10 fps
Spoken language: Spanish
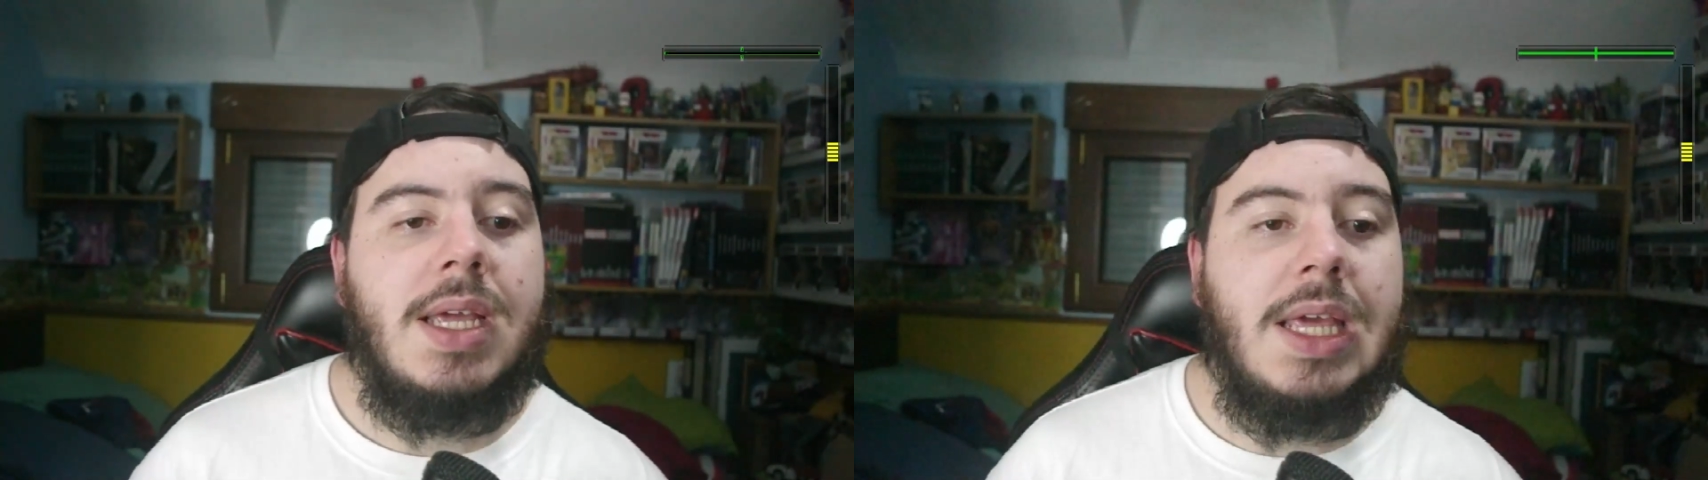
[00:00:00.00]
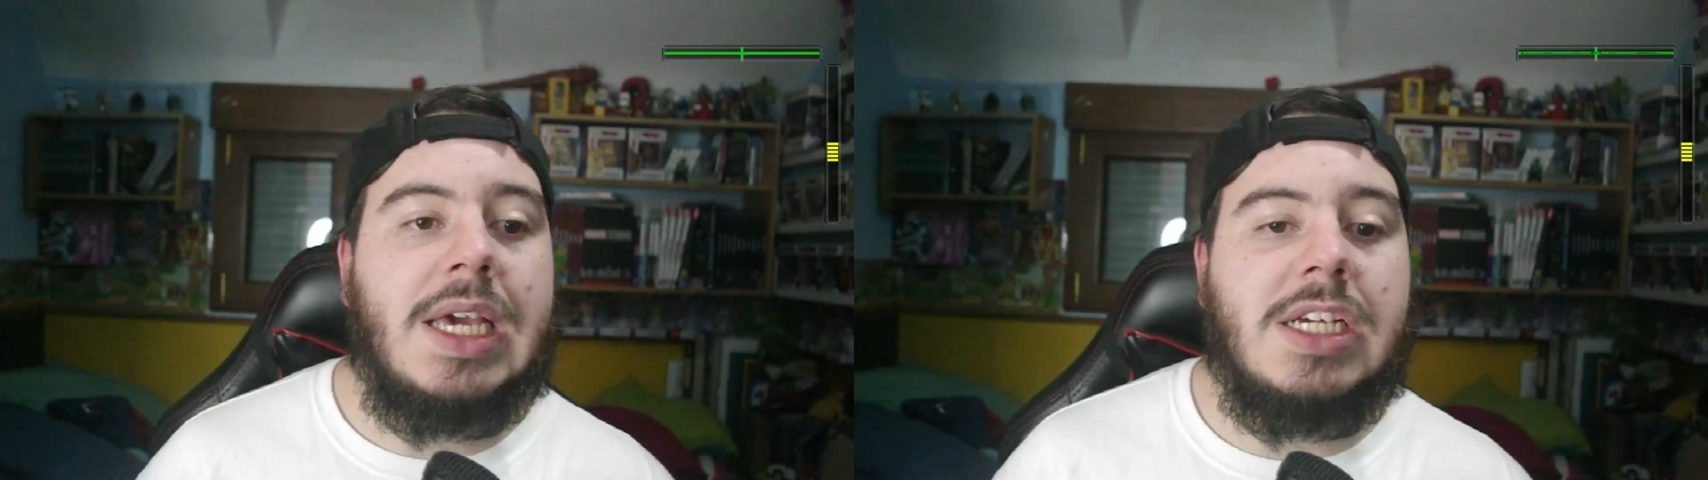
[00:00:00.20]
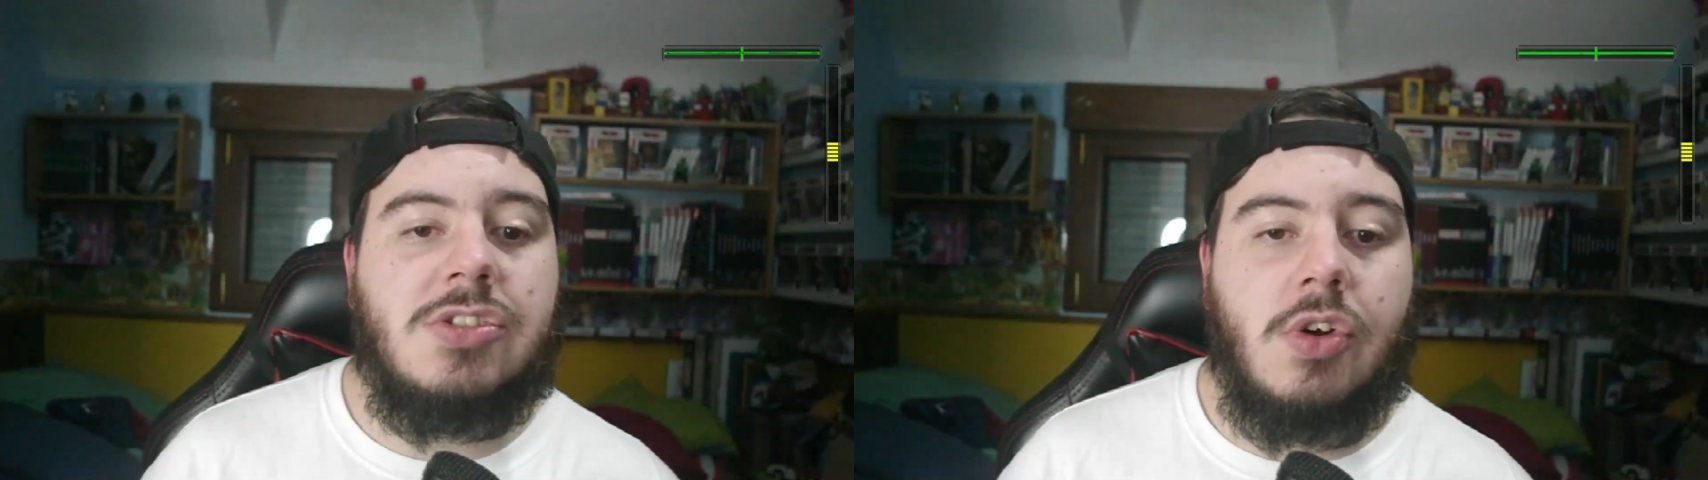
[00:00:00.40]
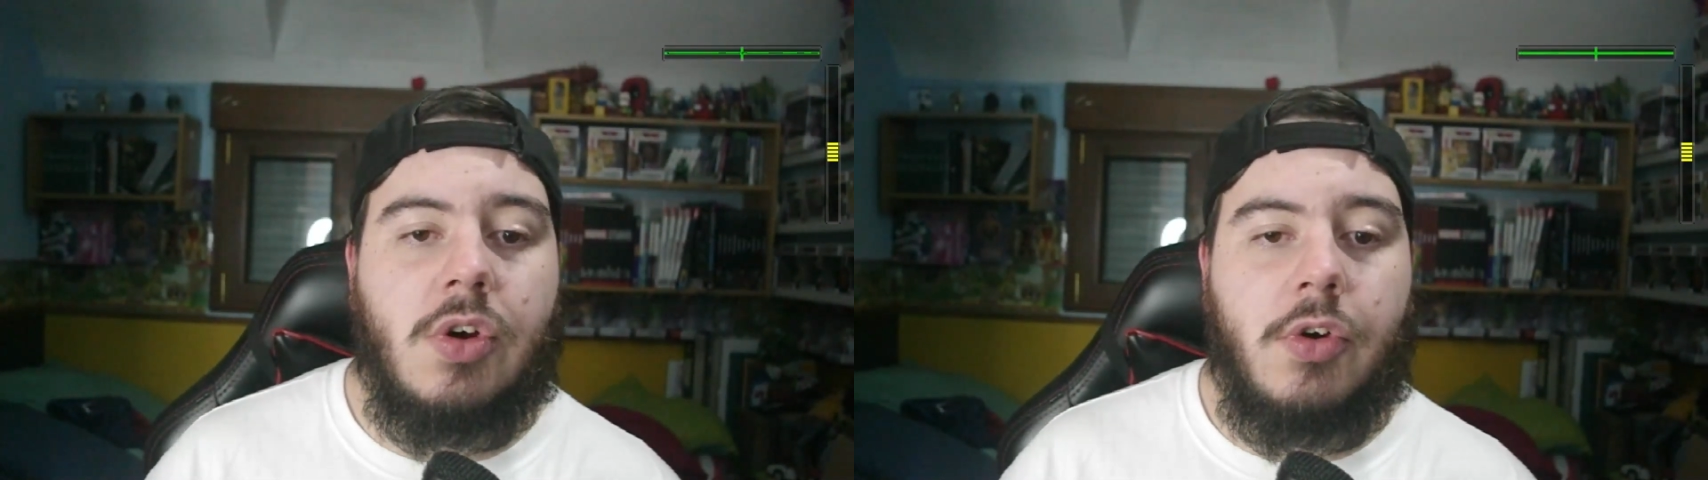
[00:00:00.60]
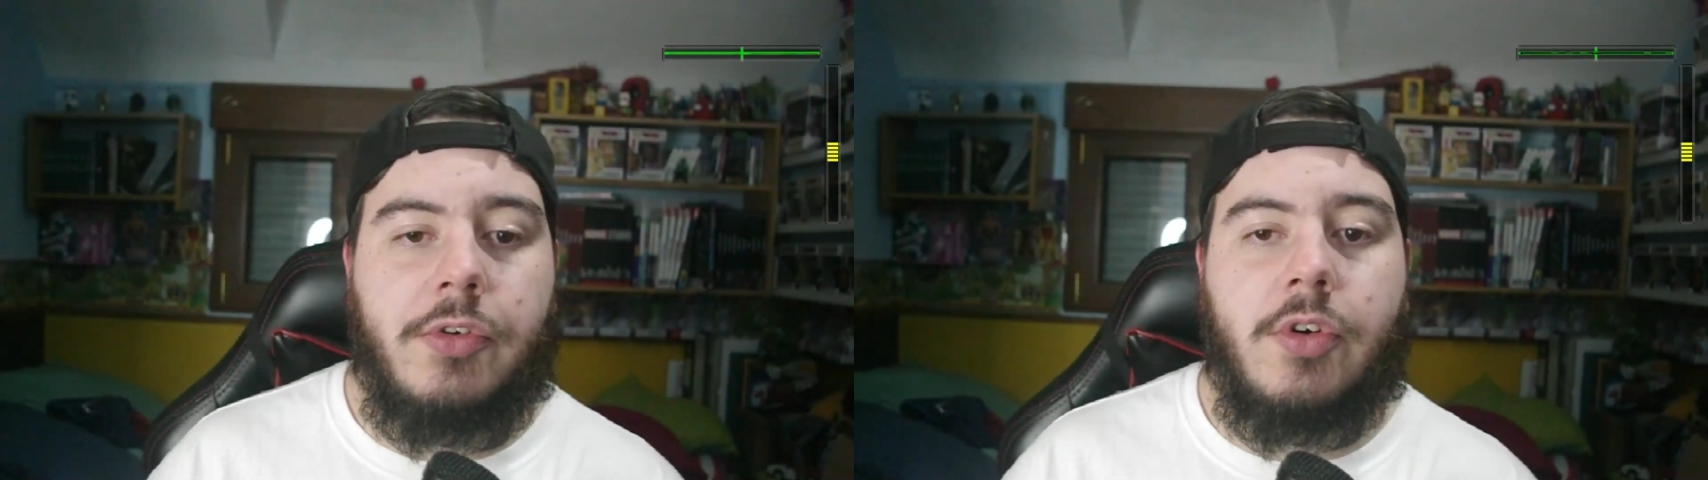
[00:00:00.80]
y que
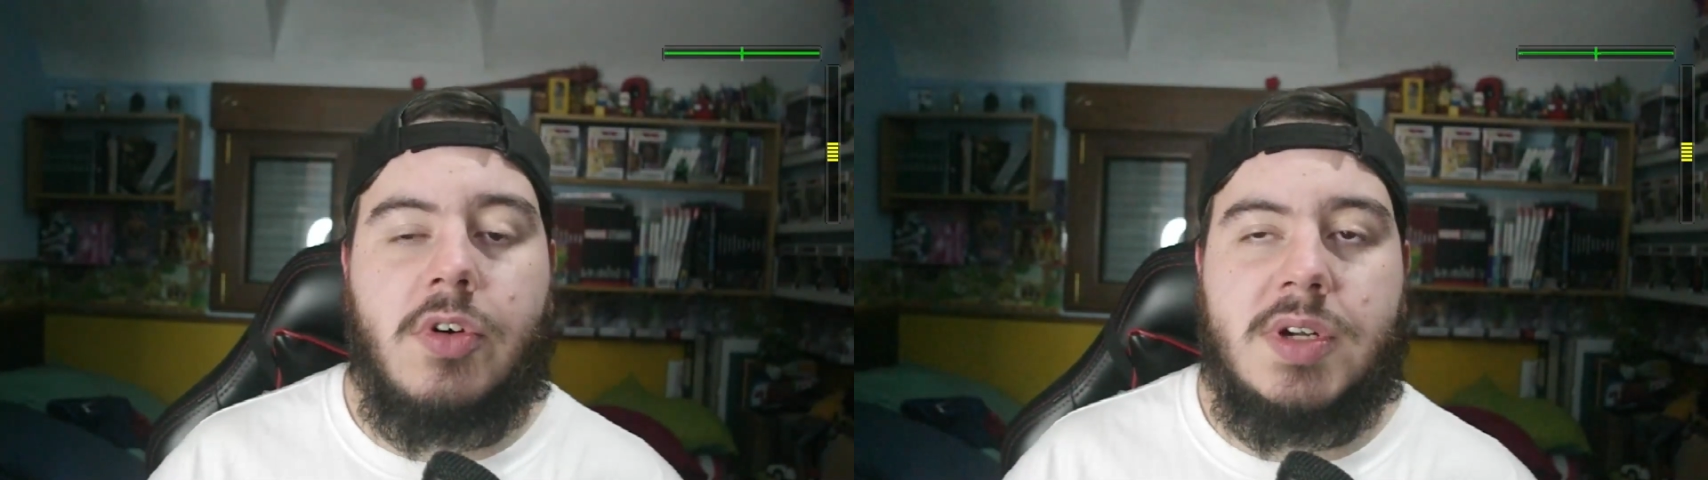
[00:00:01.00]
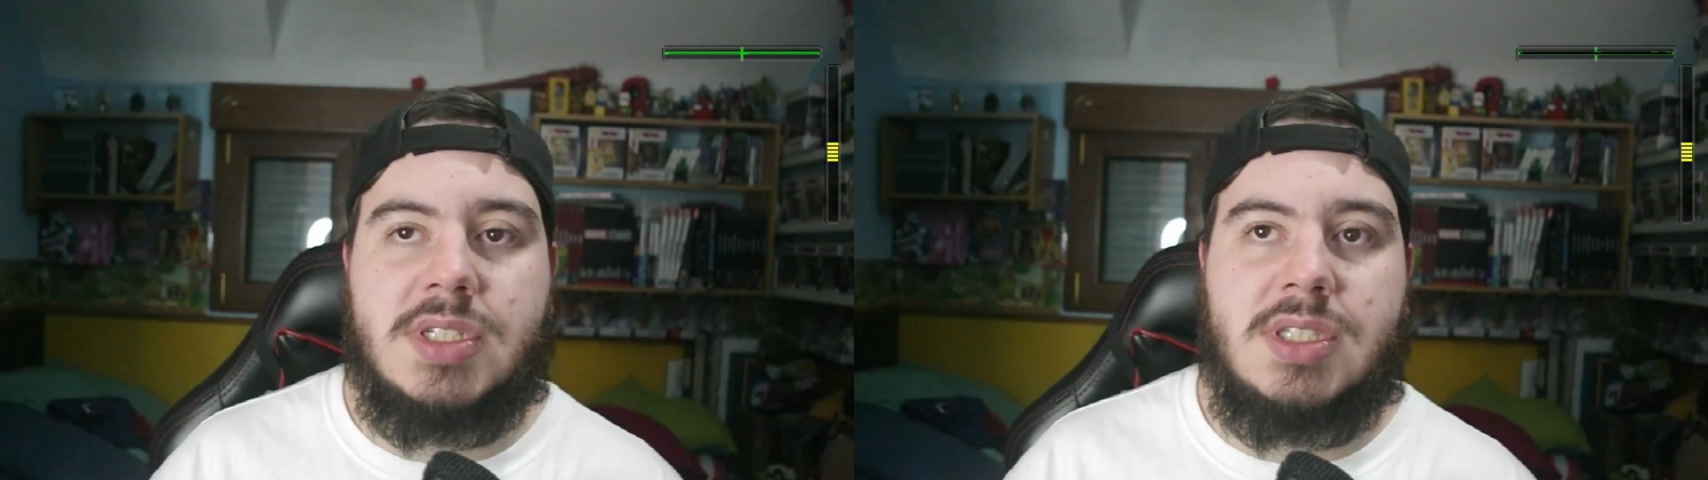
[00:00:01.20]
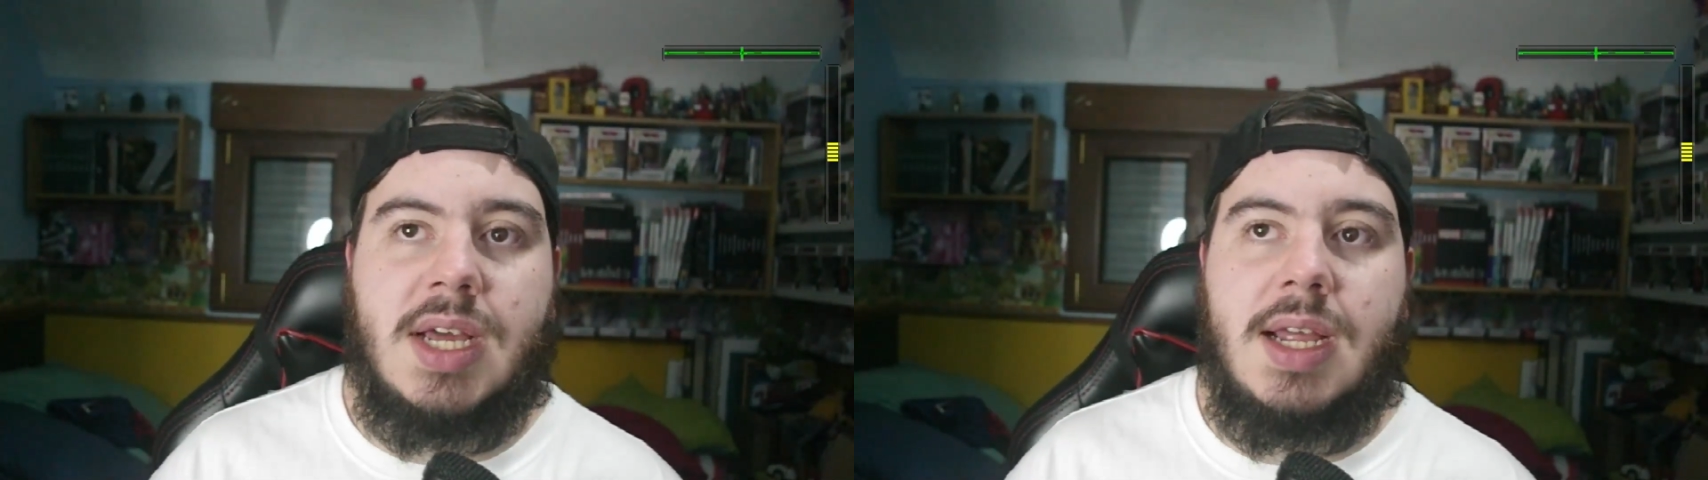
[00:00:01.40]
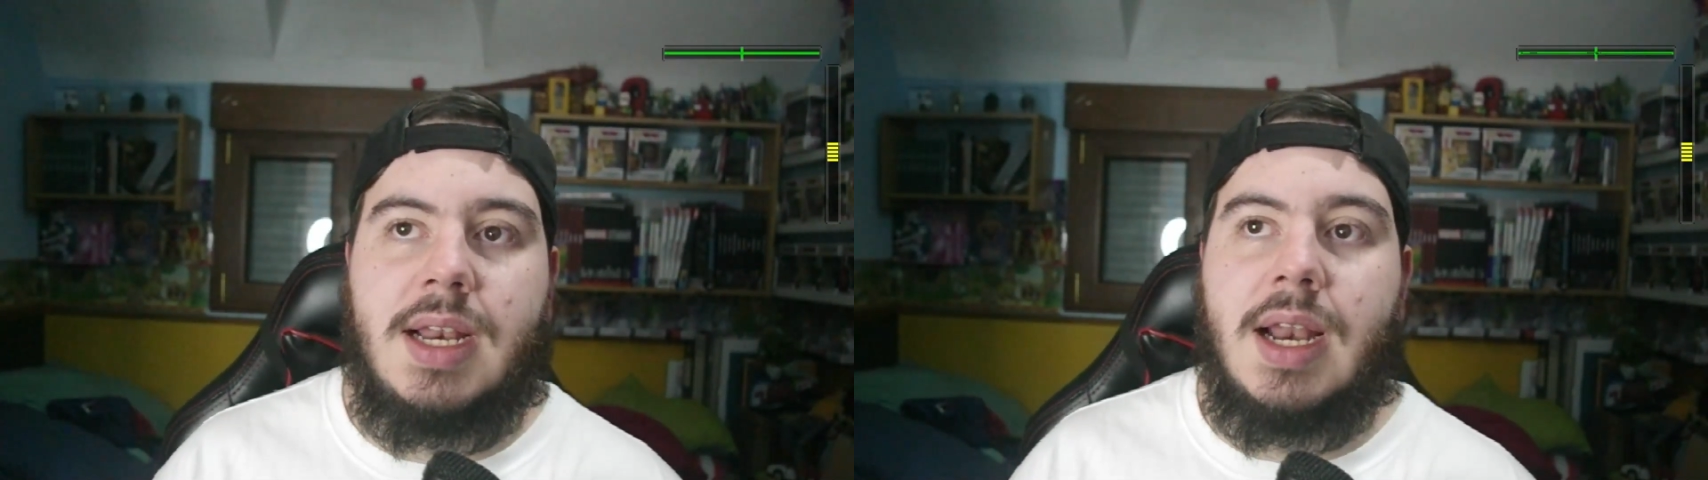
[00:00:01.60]
solo no está en la